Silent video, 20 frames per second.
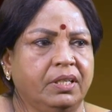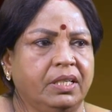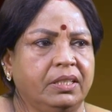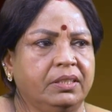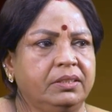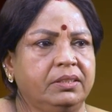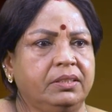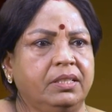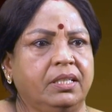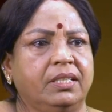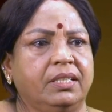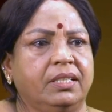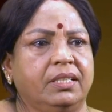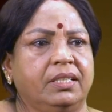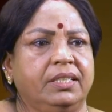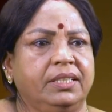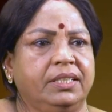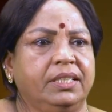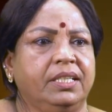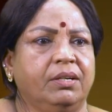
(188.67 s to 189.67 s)
అంత
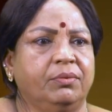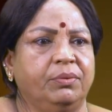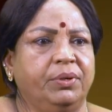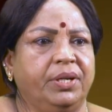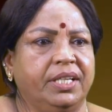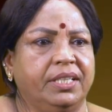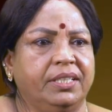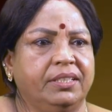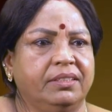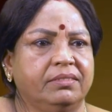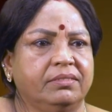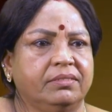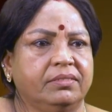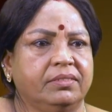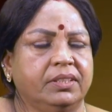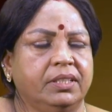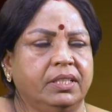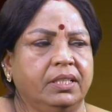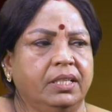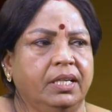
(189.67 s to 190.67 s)
ఇదిగా ఉండేది
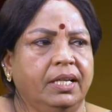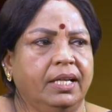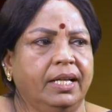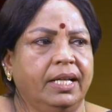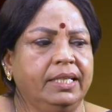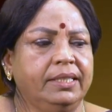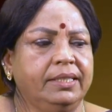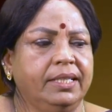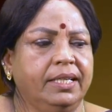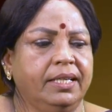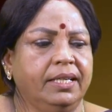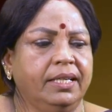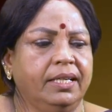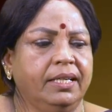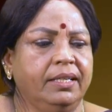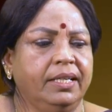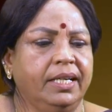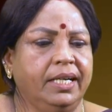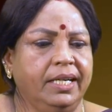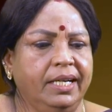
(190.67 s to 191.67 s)
అయితే
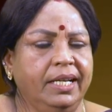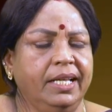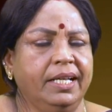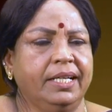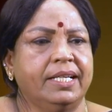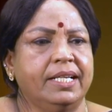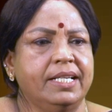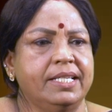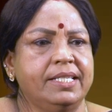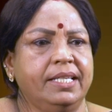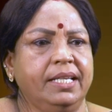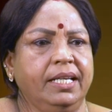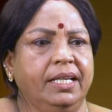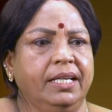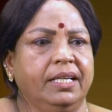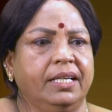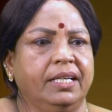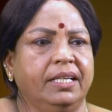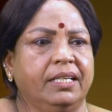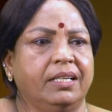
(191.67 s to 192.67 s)
వెళ్ళి కలిసి
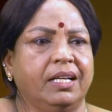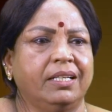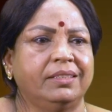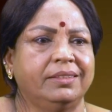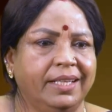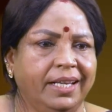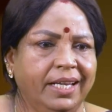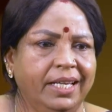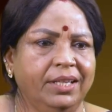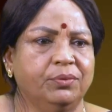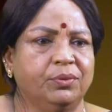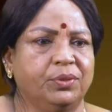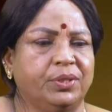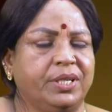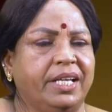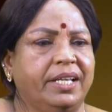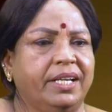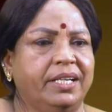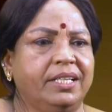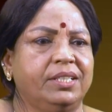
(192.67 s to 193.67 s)
నాకు తెలియదు ఒక
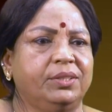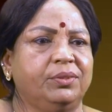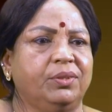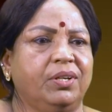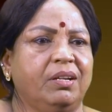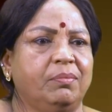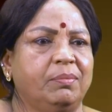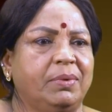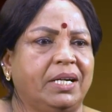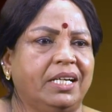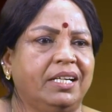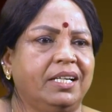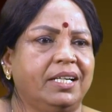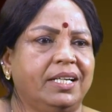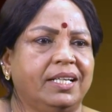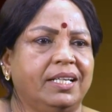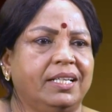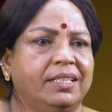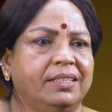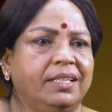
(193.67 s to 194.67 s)
డైరెక్టర్తో అలా
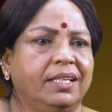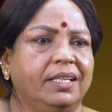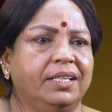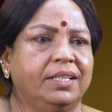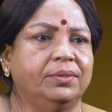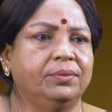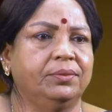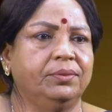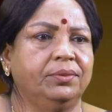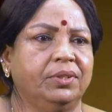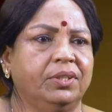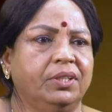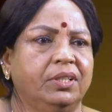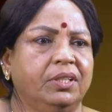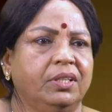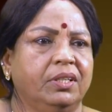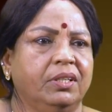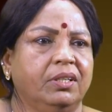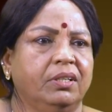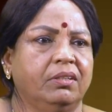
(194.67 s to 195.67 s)
మాట్లాడాలని తెలియదు
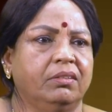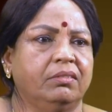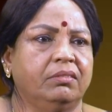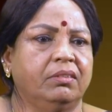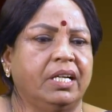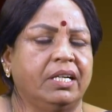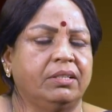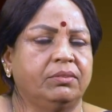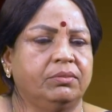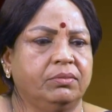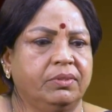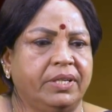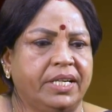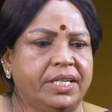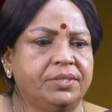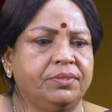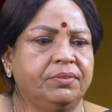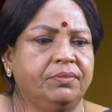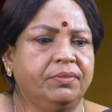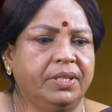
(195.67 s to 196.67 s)
నాకు
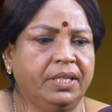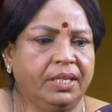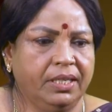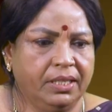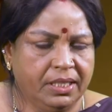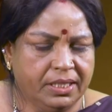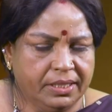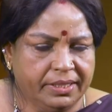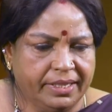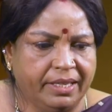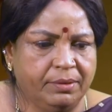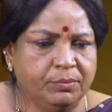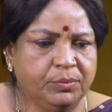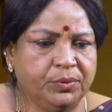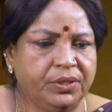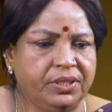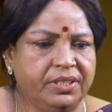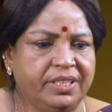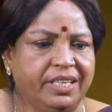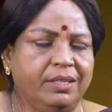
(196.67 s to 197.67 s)
వేషం ఇవ్వండి ఇంకా టైం
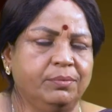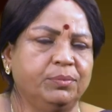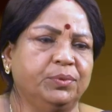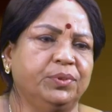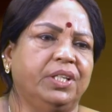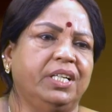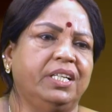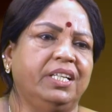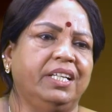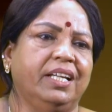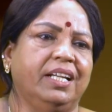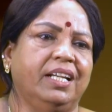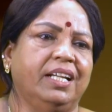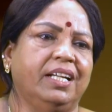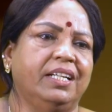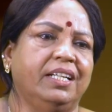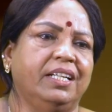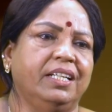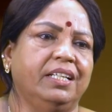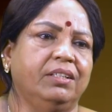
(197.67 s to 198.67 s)
ఉందండి టైం ఉందంటే ఎలా
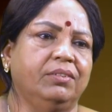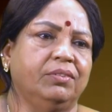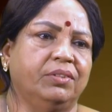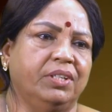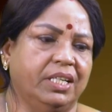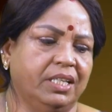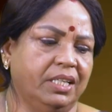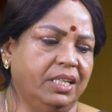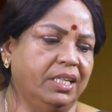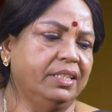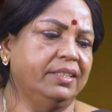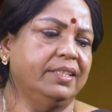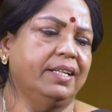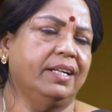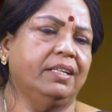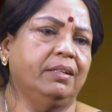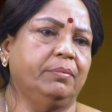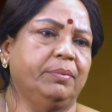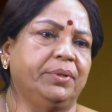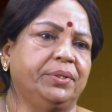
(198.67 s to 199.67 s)
అండి ఇగో నగలన్నీ
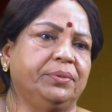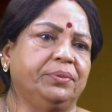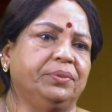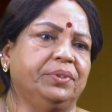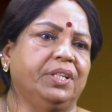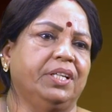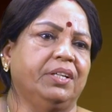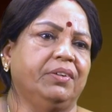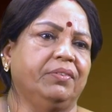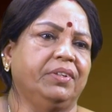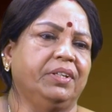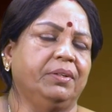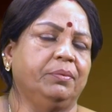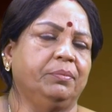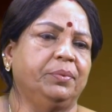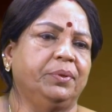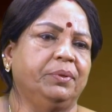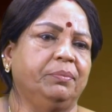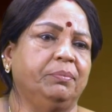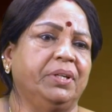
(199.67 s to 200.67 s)
తాకట్టు పెట్టుకుని తిన్నాం
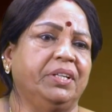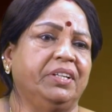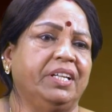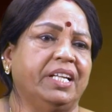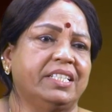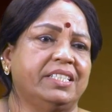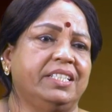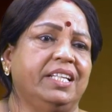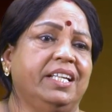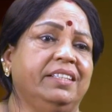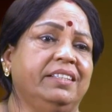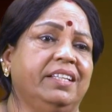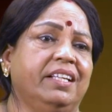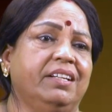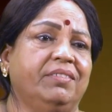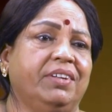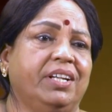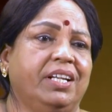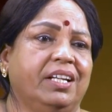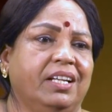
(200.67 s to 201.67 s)
ఇప్పుడు మీరు నెక్స్ట్ ఏం
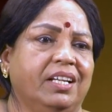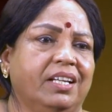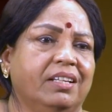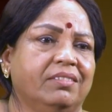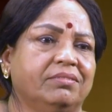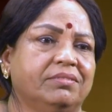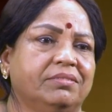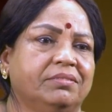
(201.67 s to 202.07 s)
తినమన్నాను